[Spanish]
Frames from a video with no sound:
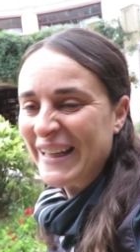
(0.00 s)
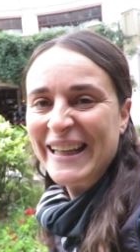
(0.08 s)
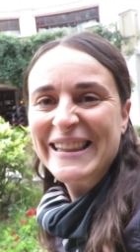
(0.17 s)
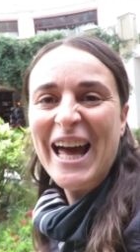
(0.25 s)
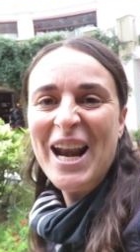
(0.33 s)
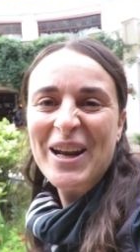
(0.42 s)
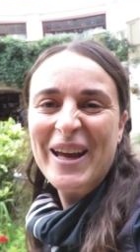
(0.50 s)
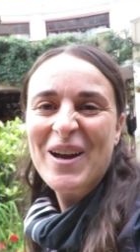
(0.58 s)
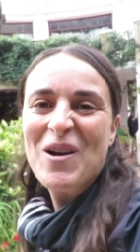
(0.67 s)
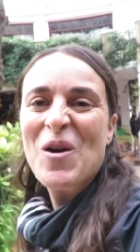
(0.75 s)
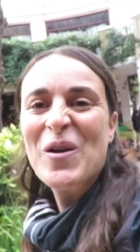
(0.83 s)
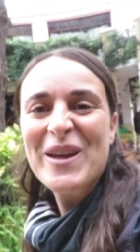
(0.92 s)
sin estar
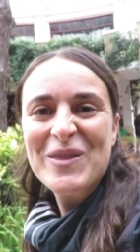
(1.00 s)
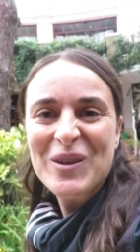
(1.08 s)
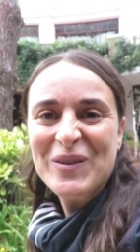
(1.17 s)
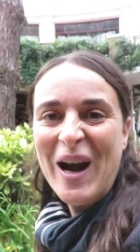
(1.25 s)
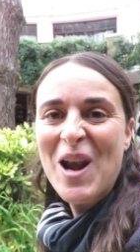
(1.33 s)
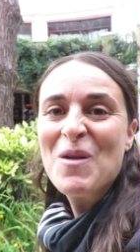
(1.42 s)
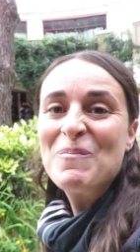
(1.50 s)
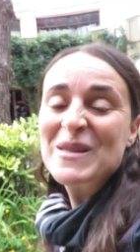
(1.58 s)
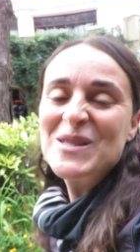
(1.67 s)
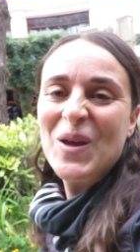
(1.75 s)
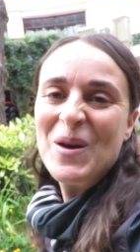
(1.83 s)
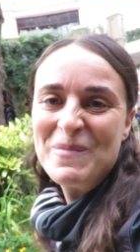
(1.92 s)
eh, corriendo tras los
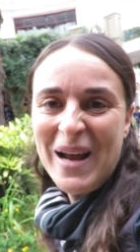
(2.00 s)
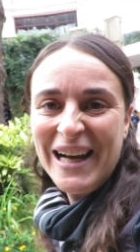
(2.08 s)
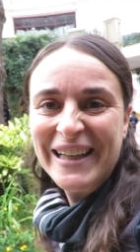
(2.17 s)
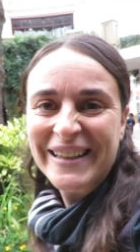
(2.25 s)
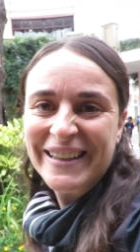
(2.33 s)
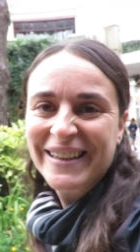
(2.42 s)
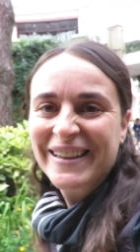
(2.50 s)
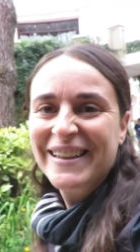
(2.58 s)
pasos de Merlín.